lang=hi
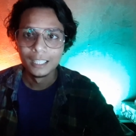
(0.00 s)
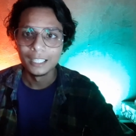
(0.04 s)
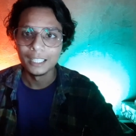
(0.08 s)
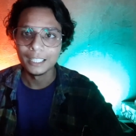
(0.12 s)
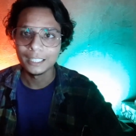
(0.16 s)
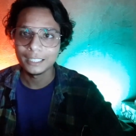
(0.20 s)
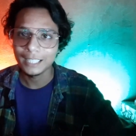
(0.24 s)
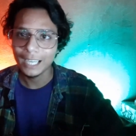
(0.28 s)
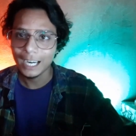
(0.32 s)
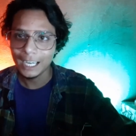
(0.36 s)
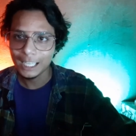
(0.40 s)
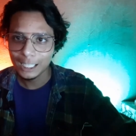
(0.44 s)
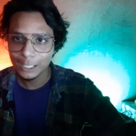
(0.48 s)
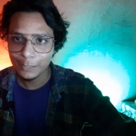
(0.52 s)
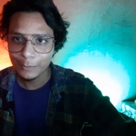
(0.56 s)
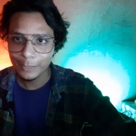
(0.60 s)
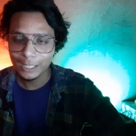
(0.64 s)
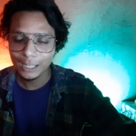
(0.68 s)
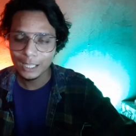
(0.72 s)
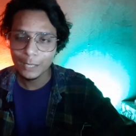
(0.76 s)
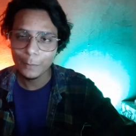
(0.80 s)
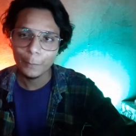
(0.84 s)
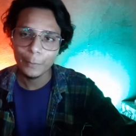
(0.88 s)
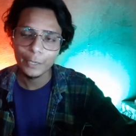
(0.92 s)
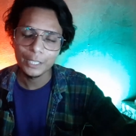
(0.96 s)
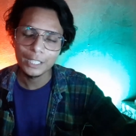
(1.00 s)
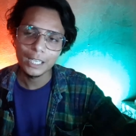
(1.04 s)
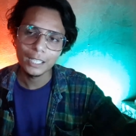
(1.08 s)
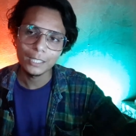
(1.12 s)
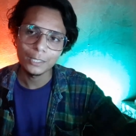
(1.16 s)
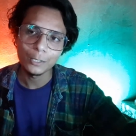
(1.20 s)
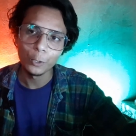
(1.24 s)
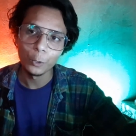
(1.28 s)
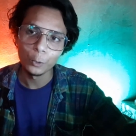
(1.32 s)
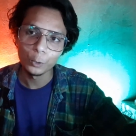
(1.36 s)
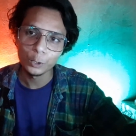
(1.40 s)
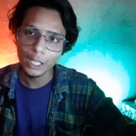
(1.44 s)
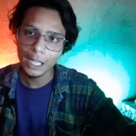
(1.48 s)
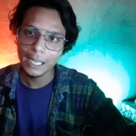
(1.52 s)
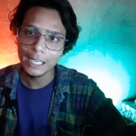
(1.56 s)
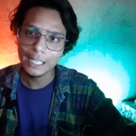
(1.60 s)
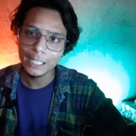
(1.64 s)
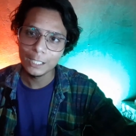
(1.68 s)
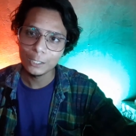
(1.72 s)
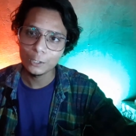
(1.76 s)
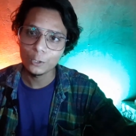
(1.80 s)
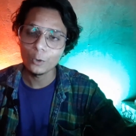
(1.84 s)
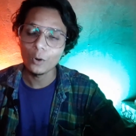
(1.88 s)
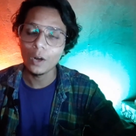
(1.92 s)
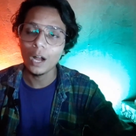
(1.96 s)
स्टार्टिंग में इतना बजट होता नहीं
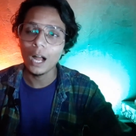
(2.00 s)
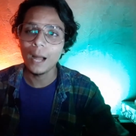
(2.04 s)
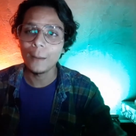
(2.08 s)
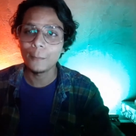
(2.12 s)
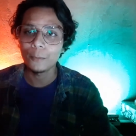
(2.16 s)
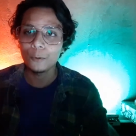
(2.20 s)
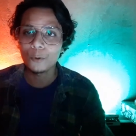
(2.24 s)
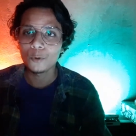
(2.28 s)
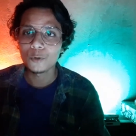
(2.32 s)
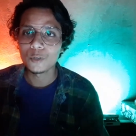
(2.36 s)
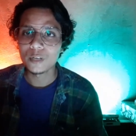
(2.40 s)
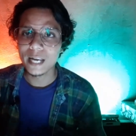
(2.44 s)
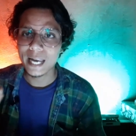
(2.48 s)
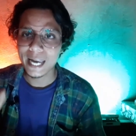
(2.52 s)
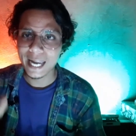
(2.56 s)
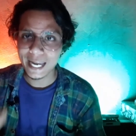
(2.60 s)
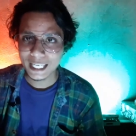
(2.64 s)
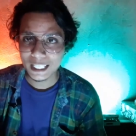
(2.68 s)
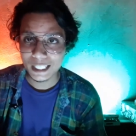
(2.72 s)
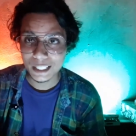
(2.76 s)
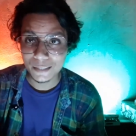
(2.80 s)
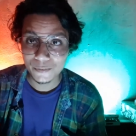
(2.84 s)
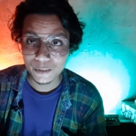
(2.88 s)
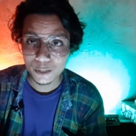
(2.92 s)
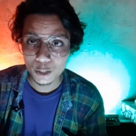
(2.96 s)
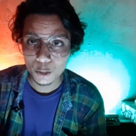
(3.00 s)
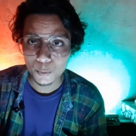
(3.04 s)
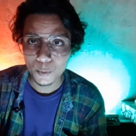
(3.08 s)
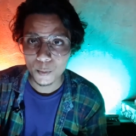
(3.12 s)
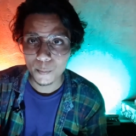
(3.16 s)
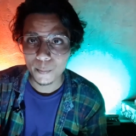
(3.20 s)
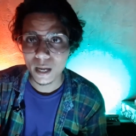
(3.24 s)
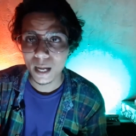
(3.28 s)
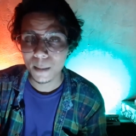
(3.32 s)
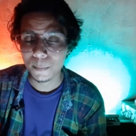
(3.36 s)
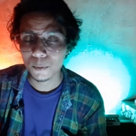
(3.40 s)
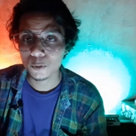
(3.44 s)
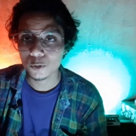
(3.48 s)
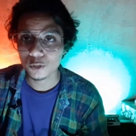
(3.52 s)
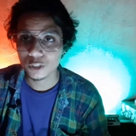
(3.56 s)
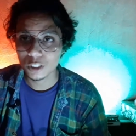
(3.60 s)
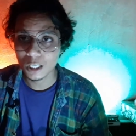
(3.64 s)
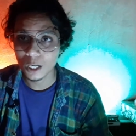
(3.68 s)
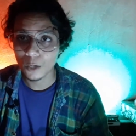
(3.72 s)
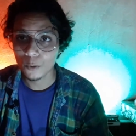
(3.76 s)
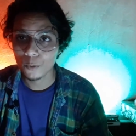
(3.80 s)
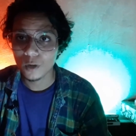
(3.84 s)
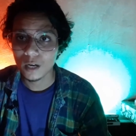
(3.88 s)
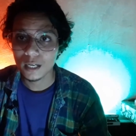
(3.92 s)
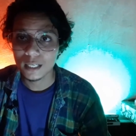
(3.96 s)
है तो आपको नेक्स्ट वीडियो में मैं आपको
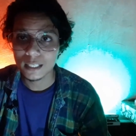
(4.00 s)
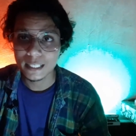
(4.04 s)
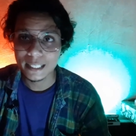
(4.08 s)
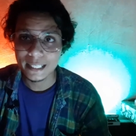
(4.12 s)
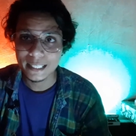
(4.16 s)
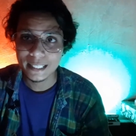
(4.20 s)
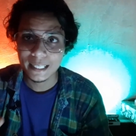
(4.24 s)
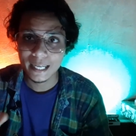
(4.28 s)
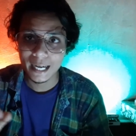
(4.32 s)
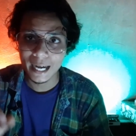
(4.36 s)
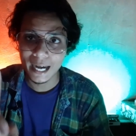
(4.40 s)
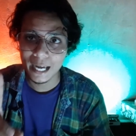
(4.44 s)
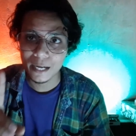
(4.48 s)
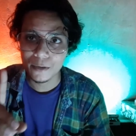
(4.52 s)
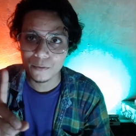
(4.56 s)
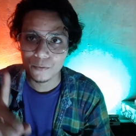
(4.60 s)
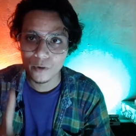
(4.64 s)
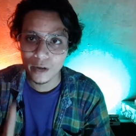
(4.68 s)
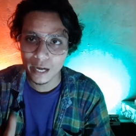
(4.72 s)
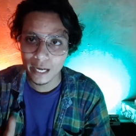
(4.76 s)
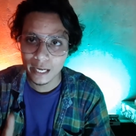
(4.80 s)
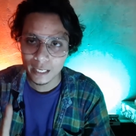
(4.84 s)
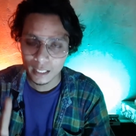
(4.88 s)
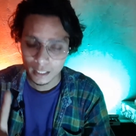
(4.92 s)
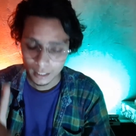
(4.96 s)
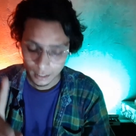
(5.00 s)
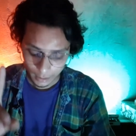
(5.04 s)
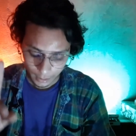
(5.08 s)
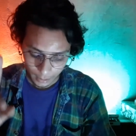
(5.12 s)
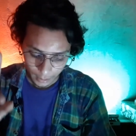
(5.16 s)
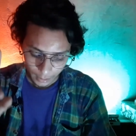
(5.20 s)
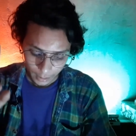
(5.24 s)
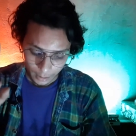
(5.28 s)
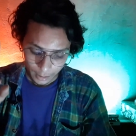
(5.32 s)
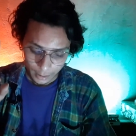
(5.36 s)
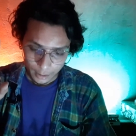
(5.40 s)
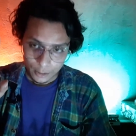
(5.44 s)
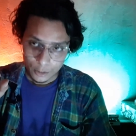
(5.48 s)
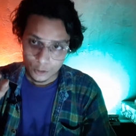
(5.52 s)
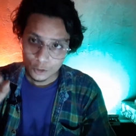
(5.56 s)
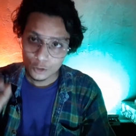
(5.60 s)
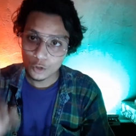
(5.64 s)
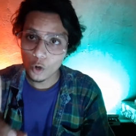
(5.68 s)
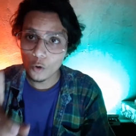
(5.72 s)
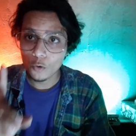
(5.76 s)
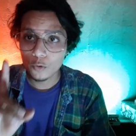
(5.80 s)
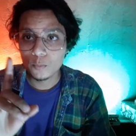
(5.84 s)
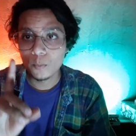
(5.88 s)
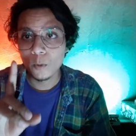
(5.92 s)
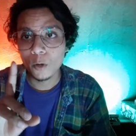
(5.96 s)
सिखाऊंगा डी आई वाई
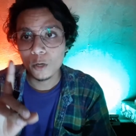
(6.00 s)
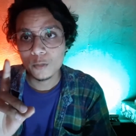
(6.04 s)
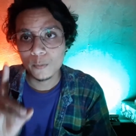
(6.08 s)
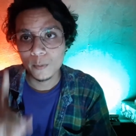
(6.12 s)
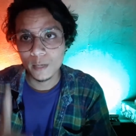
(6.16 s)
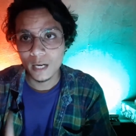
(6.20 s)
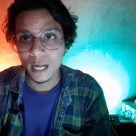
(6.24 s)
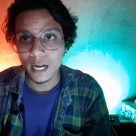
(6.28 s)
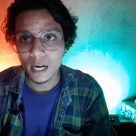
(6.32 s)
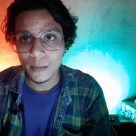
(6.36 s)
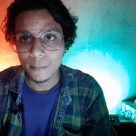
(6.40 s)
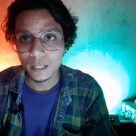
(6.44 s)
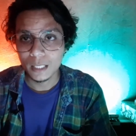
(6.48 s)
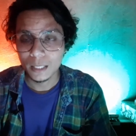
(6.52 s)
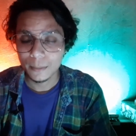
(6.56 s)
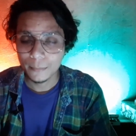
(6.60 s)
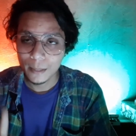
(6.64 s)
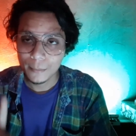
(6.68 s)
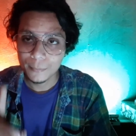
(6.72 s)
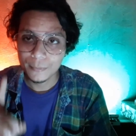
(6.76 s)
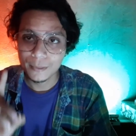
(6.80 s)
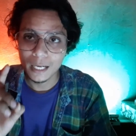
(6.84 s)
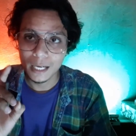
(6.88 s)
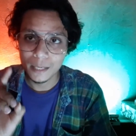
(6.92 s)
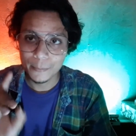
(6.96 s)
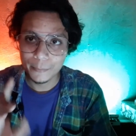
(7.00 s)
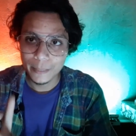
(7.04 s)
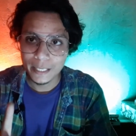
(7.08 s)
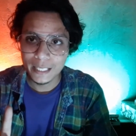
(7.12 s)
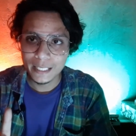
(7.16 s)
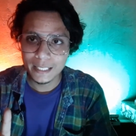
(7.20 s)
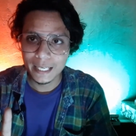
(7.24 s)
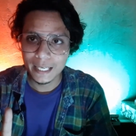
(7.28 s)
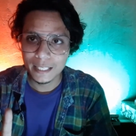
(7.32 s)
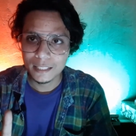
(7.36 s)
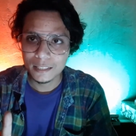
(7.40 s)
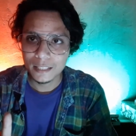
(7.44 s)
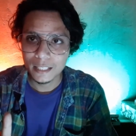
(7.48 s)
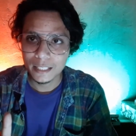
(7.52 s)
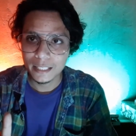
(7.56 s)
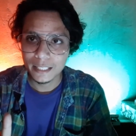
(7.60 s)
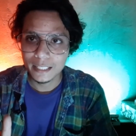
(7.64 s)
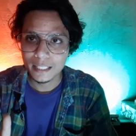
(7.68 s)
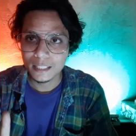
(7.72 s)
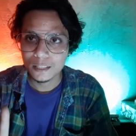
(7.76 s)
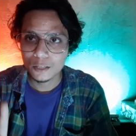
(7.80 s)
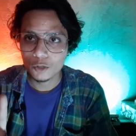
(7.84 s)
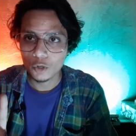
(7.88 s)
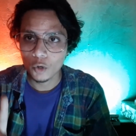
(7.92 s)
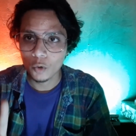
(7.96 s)
सॉफ्ट बॉक्स बनाना मतलब कि आप घर पे ही किस तरीके
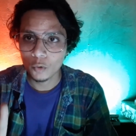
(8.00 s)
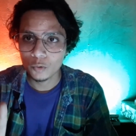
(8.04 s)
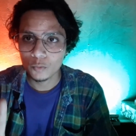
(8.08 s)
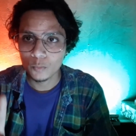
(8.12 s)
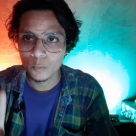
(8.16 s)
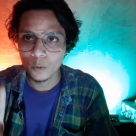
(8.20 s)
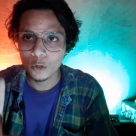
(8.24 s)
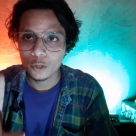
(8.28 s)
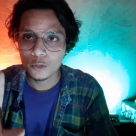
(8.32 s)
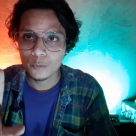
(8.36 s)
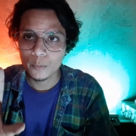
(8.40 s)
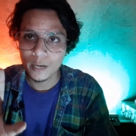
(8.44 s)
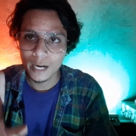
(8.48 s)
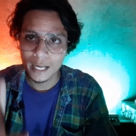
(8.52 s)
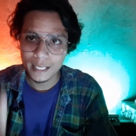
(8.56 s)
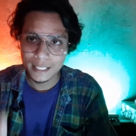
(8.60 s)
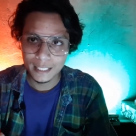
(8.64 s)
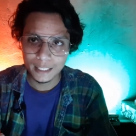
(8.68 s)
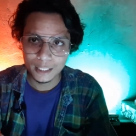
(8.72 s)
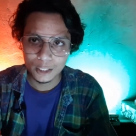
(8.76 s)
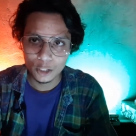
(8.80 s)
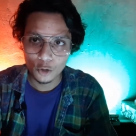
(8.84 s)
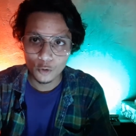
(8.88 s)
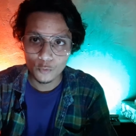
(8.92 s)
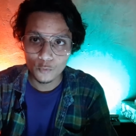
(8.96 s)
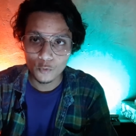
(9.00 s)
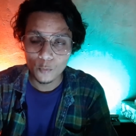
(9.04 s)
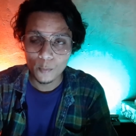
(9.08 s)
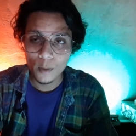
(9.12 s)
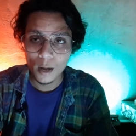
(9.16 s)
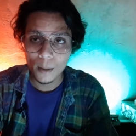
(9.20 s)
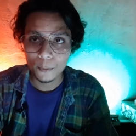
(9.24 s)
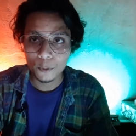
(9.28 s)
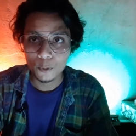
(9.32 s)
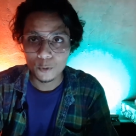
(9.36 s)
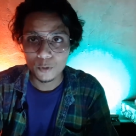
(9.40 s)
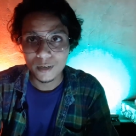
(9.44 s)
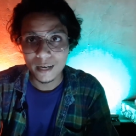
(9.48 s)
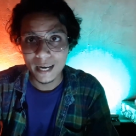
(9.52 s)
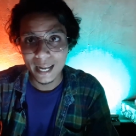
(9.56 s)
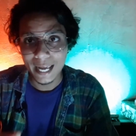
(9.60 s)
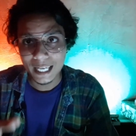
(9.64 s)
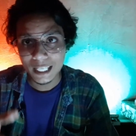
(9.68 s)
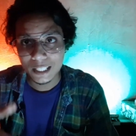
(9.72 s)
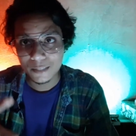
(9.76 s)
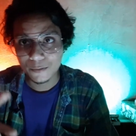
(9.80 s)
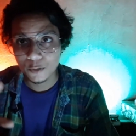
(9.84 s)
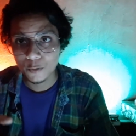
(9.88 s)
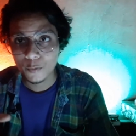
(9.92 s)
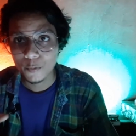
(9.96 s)
से सॉफ्ट बॉक्स बना सकते हो वो मैं आपको
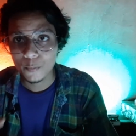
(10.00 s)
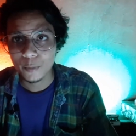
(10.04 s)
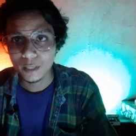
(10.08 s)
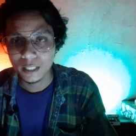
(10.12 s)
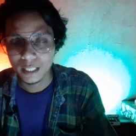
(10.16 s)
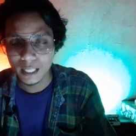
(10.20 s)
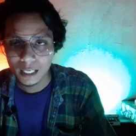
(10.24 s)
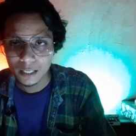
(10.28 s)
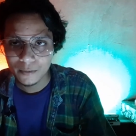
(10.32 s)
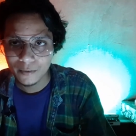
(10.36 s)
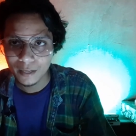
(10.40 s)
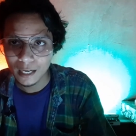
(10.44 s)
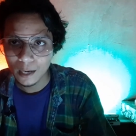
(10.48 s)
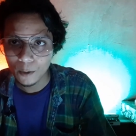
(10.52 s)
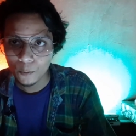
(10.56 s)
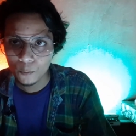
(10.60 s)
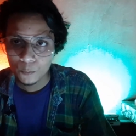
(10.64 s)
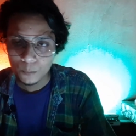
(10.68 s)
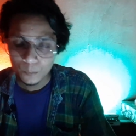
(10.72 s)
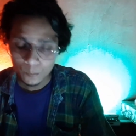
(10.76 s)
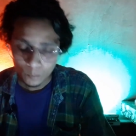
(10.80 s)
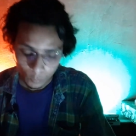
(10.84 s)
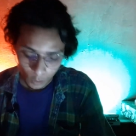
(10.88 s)
नेक्स्ट वीडियो में बताने वाला हूँ